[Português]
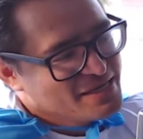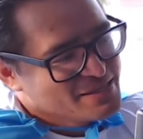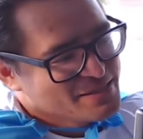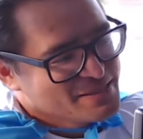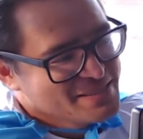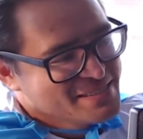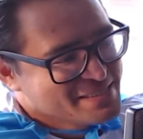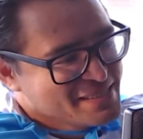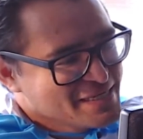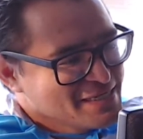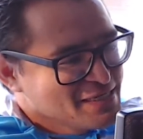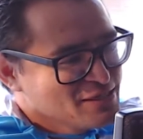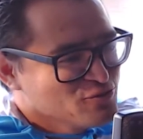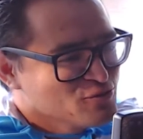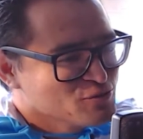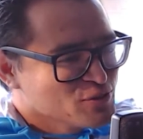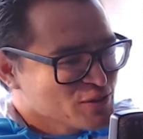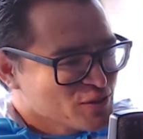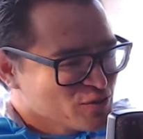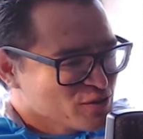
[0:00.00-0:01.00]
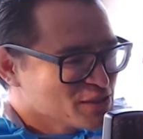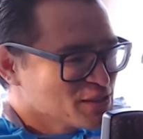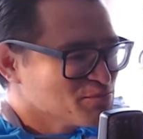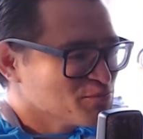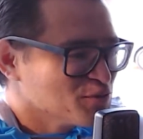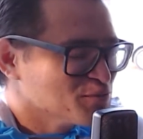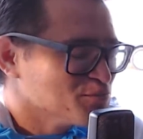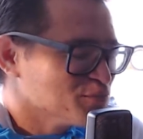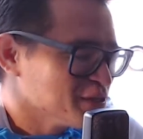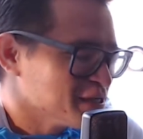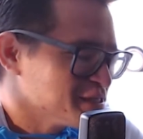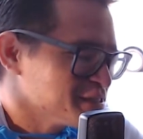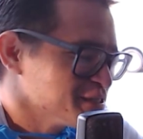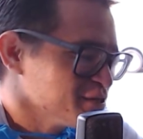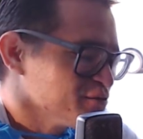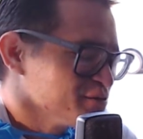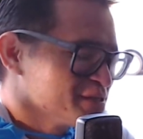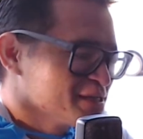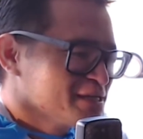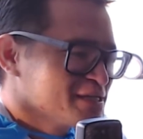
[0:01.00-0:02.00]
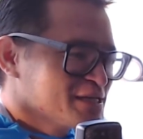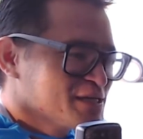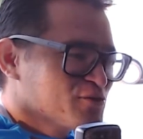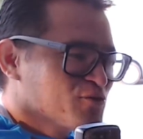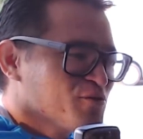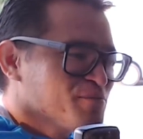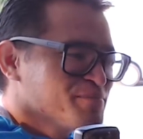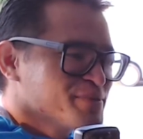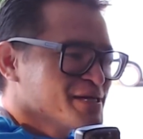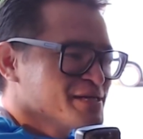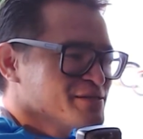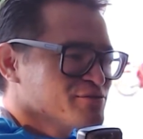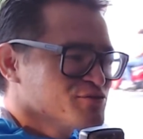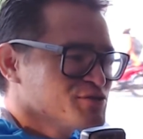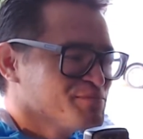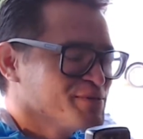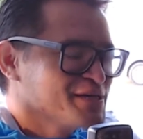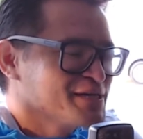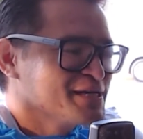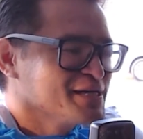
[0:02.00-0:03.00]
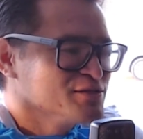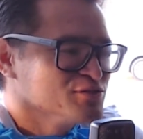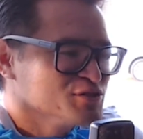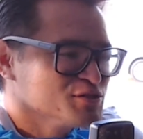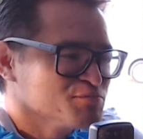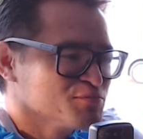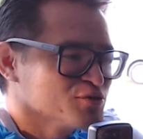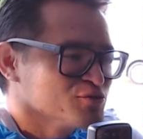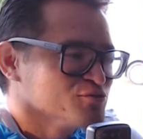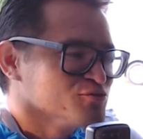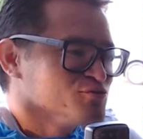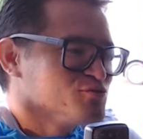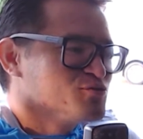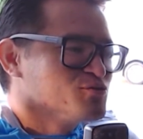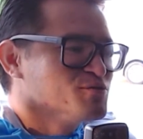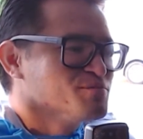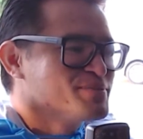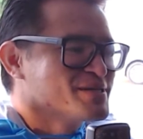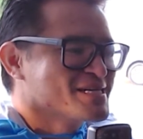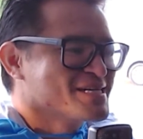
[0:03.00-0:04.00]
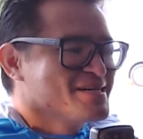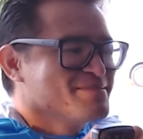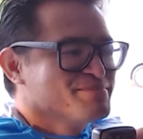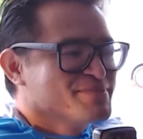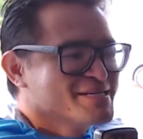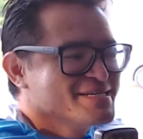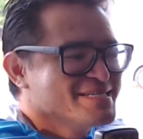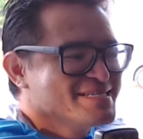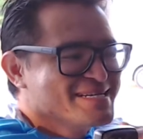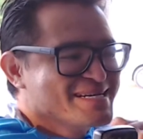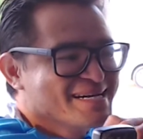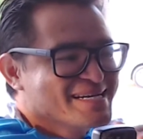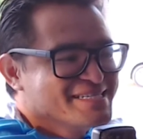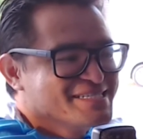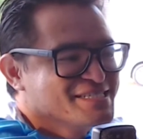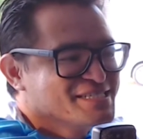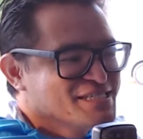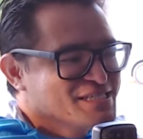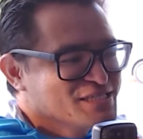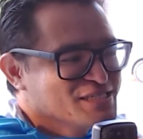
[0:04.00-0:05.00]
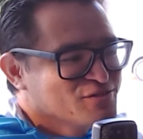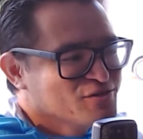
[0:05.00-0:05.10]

e tem a nossa população tem que comprar dos pequenos produtores para que é para ele crescer